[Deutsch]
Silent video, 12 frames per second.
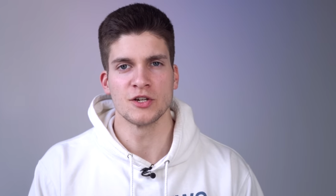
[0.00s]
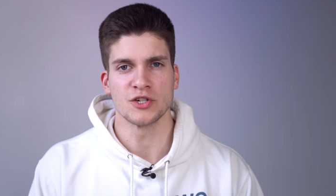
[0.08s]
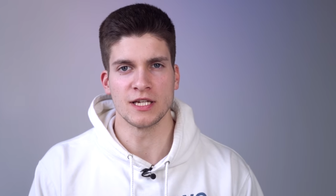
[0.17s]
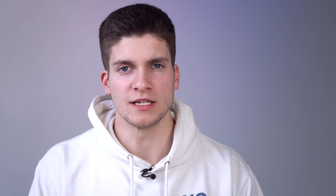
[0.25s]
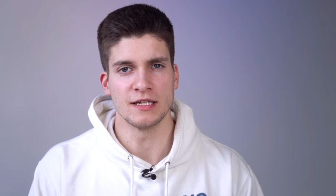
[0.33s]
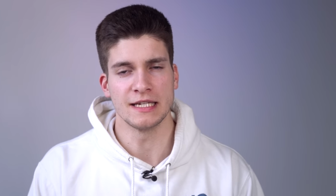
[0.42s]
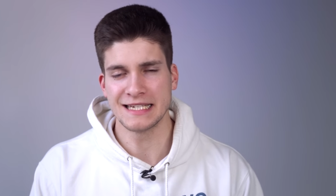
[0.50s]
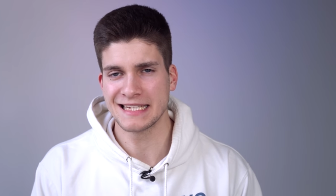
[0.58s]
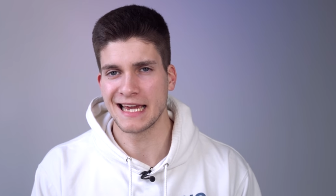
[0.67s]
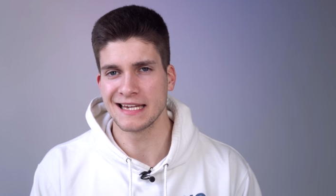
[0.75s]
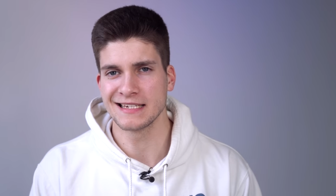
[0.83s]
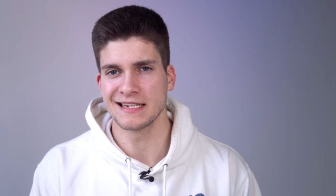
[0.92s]
stehen
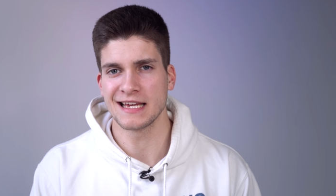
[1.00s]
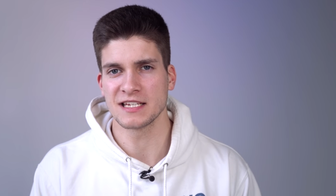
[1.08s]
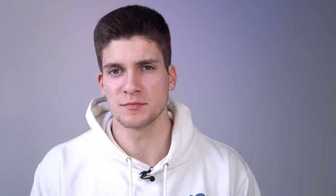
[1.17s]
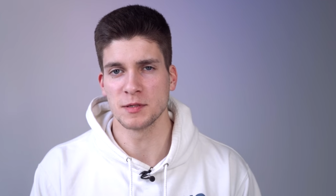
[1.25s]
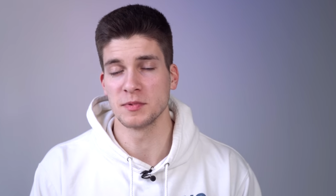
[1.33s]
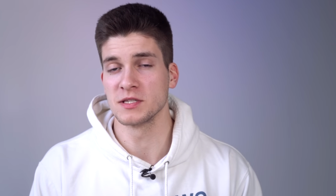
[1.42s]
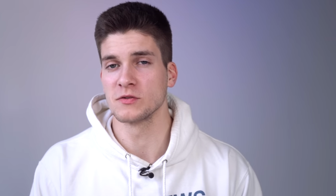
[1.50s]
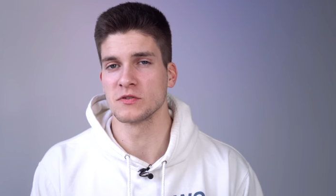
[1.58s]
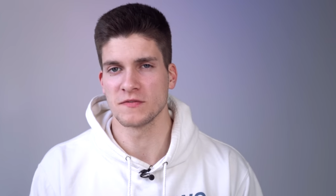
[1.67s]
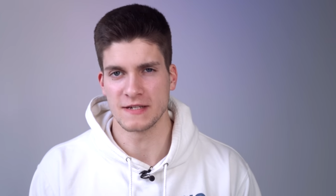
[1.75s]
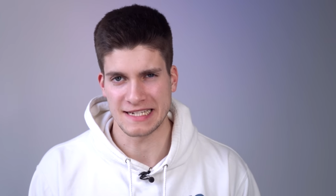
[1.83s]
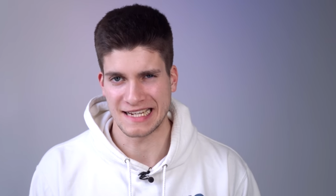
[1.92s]
Indicated Airspeed
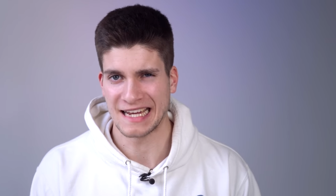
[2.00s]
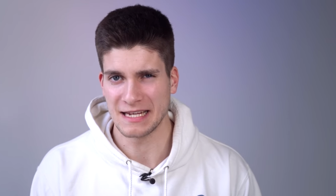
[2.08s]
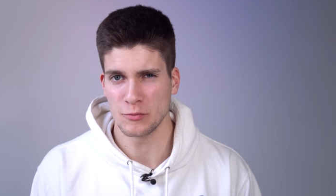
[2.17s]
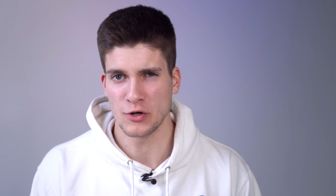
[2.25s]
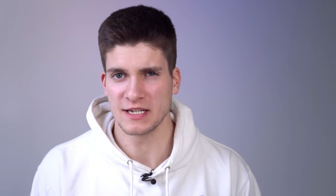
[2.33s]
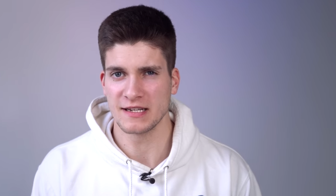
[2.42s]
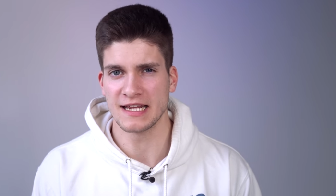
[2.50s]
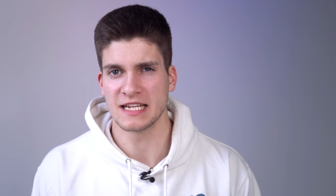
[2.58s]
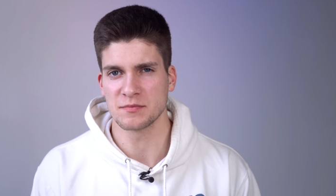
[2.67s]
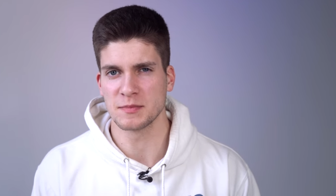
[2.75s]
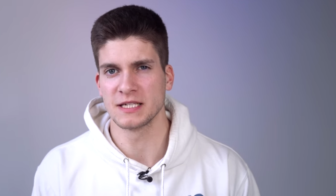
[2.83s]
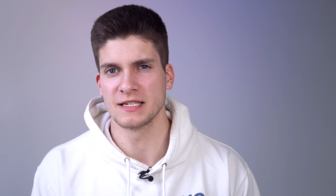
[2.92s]
bzw. Calibrated
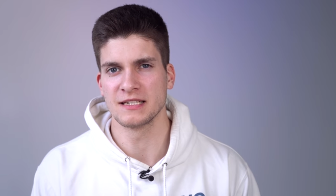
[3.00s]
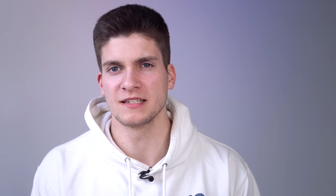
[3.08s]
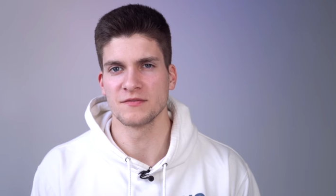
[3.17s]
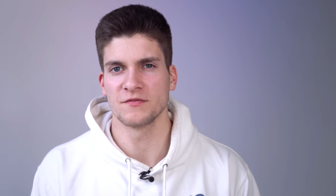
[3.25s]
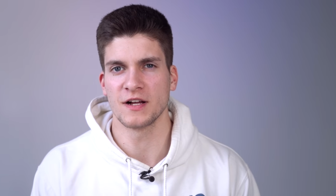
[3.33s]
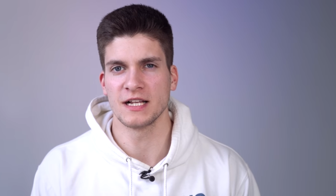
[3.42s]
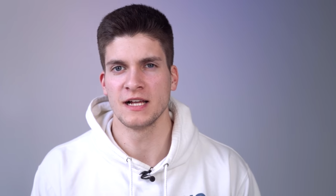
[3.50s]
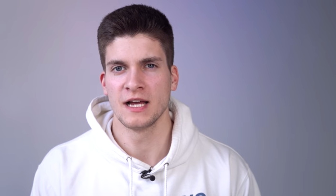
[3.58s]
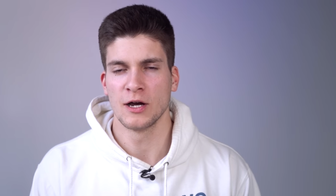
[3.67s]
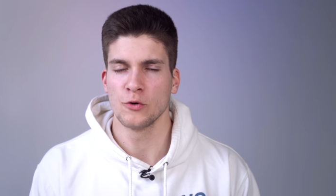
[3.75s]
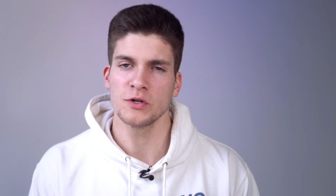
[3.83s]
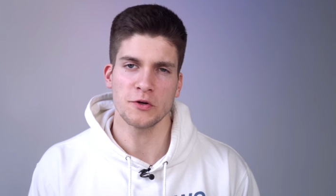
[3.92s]
Airspeed in diesem Fall
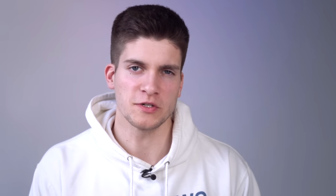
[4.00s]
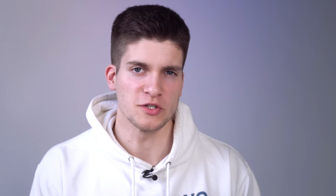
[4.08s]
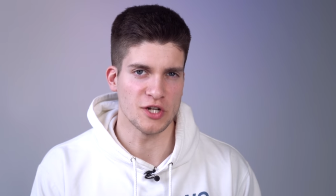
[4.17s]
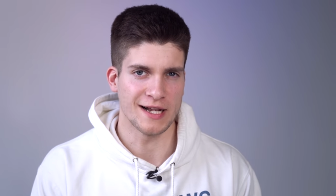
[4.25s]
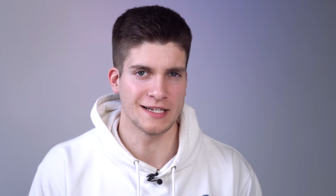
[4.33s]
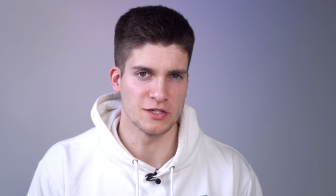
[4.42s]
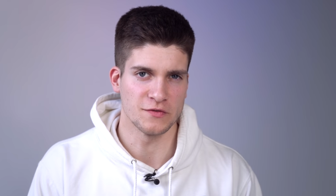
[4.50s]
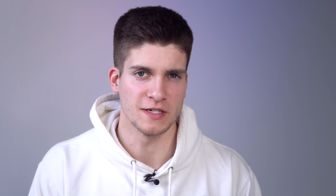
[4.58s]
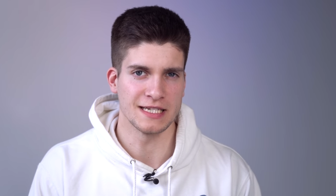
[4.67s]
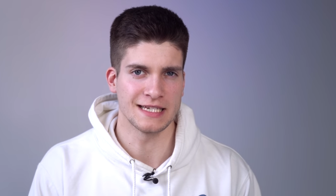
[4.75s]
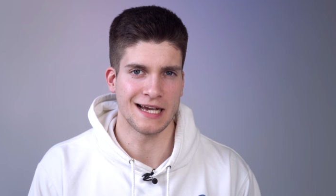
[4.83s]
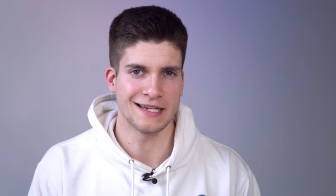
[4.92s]
und auch die
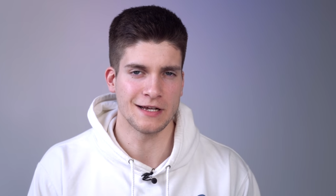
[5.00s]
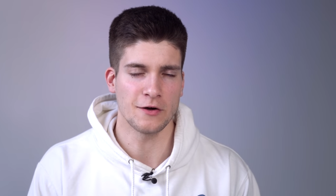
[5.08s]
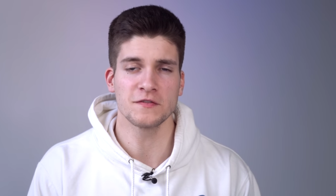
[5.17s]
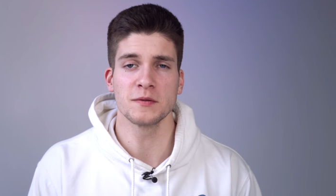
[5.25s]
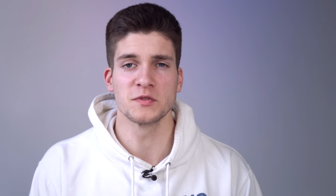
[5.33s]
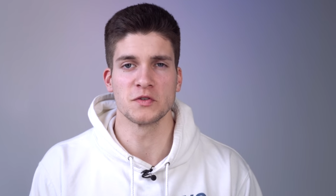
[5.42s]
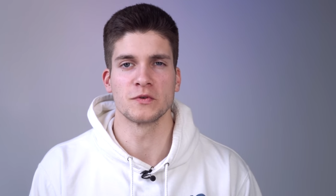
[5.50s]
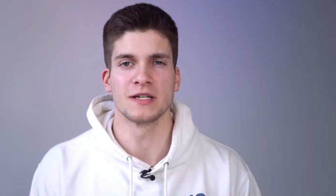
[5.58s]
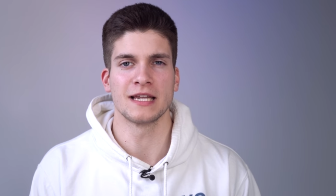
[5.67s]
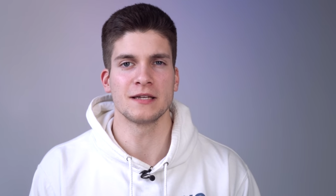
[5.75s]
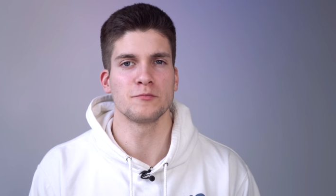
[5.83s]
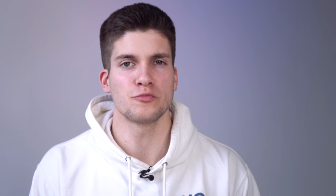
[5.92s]
Schallgeschwindigkeit auf dem
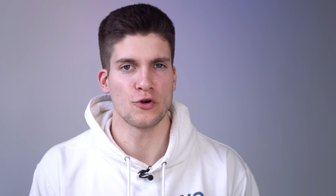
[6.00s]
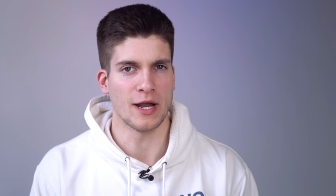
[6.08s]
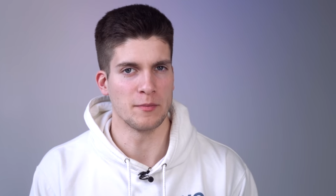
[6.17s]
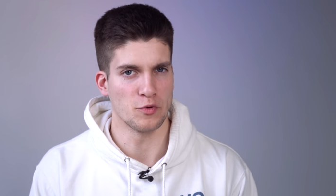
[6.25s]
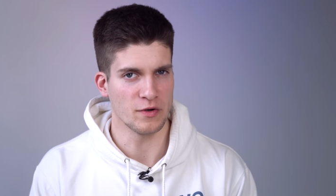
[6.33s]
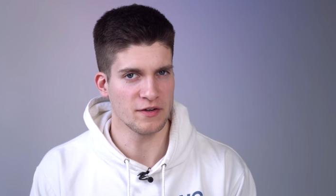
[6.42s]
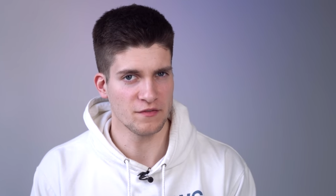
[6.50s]
sogenannten Primary